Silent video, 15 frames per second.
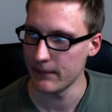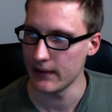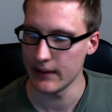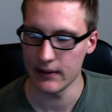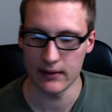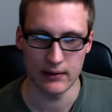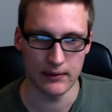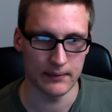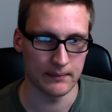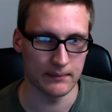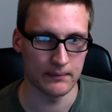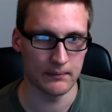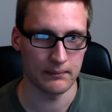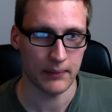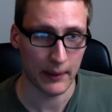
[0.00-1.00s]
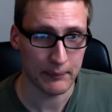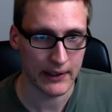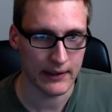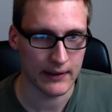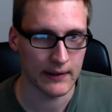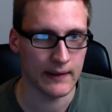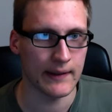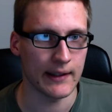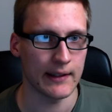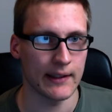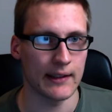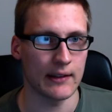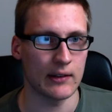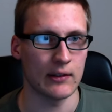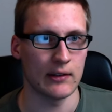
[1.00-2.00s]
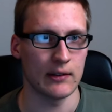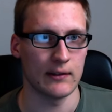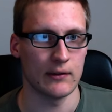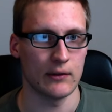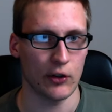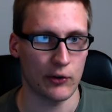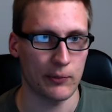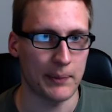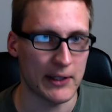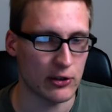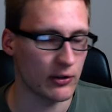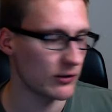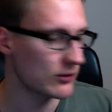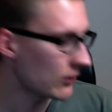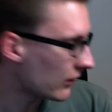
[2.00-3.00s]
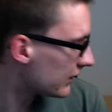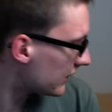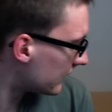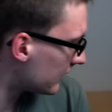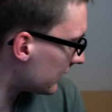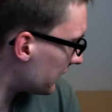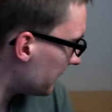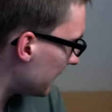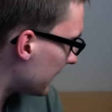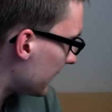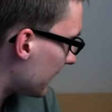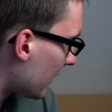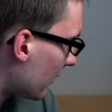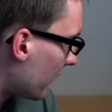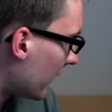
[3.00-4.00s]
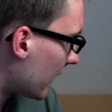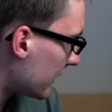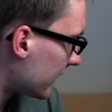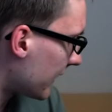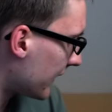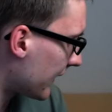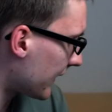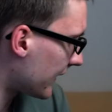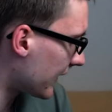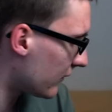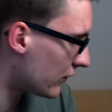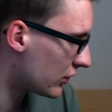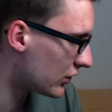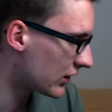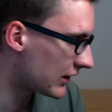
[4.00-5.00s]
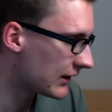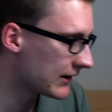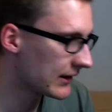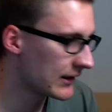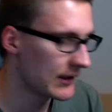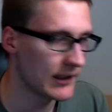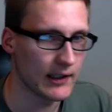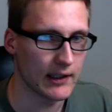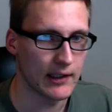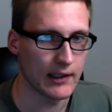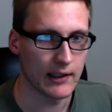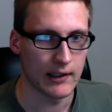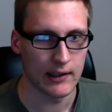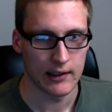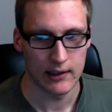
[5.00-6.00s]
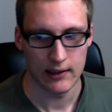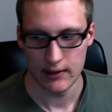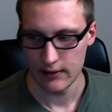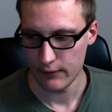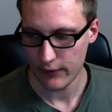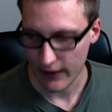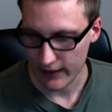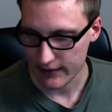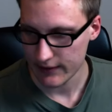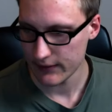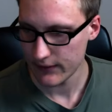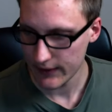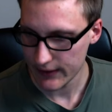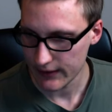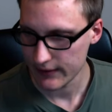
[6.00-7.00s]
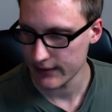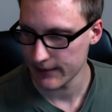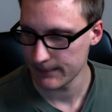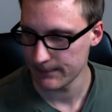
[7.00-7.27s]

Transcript: Ähm, bei mir seht ihr noch Special Content, wie ich darauf warte, dass das Sandwich halt fertig wird.